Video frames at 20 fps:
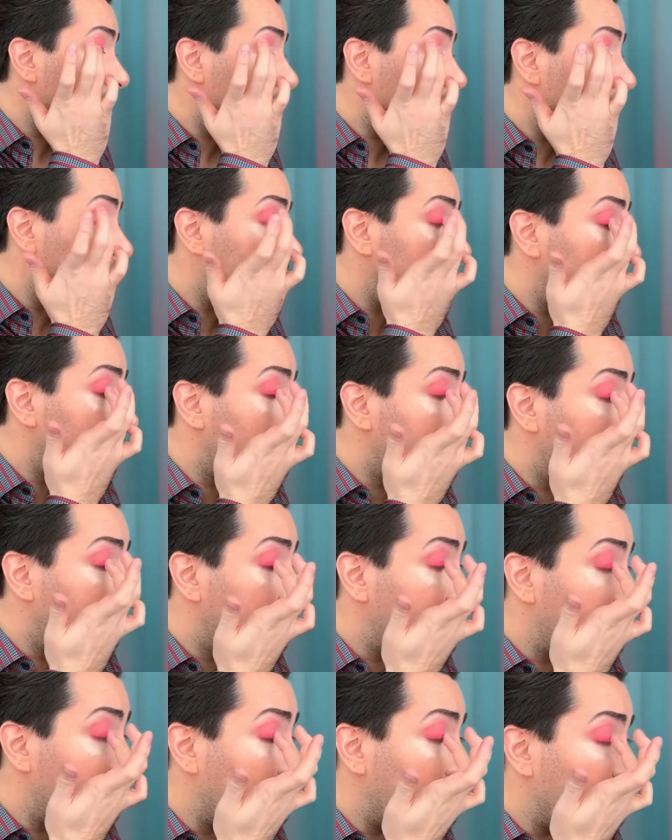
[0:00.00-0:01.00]
und tue
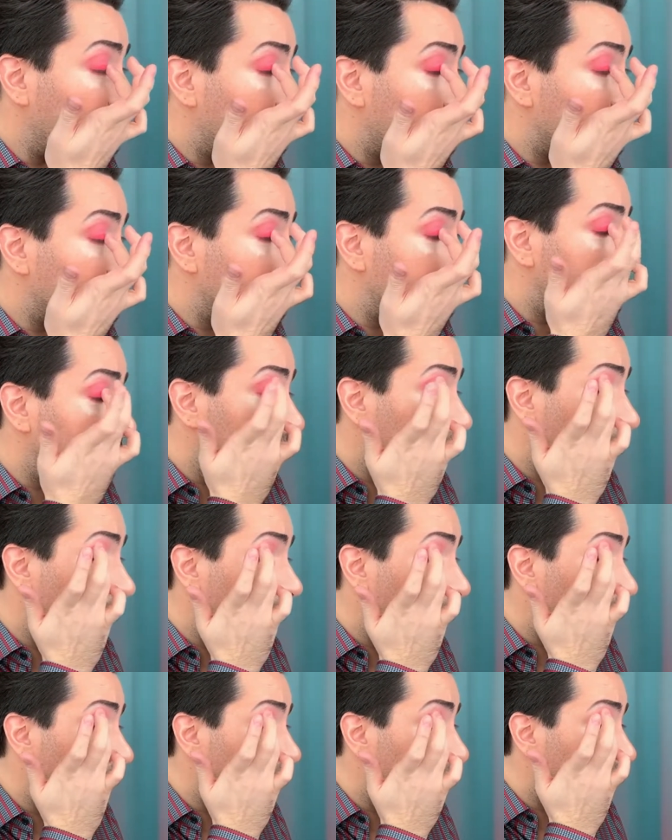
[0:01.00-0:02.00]
hier auf das
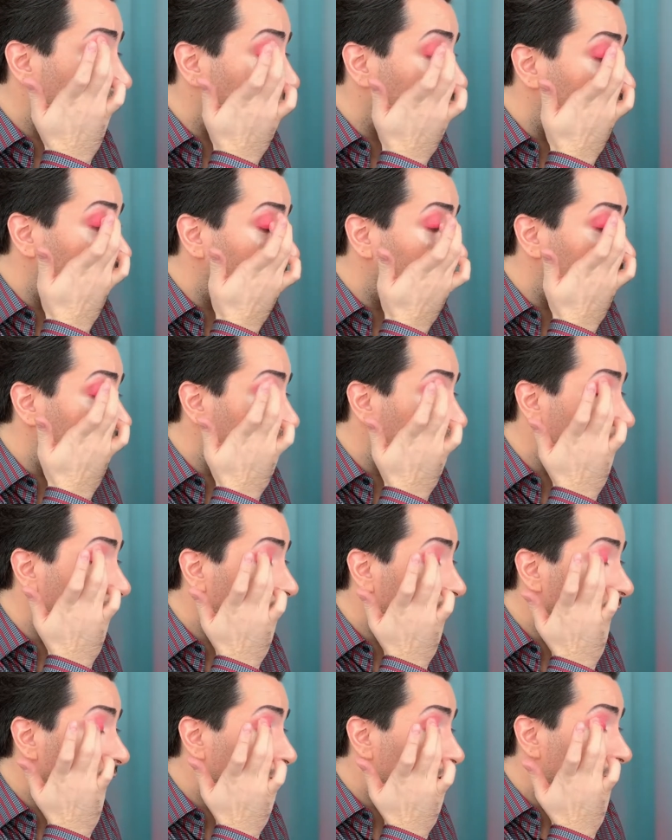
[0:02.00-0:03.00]
bewegliche
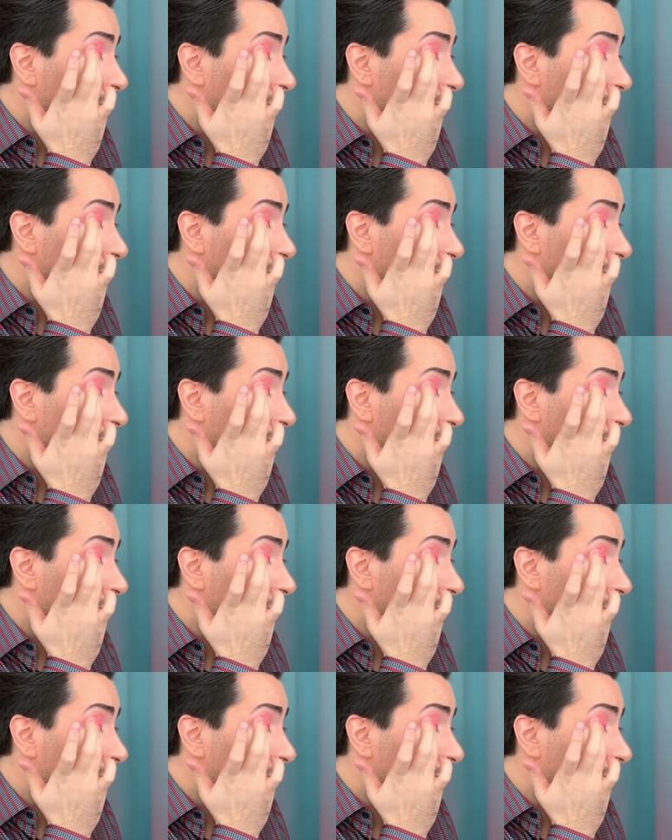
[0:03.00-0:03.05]
Augenlid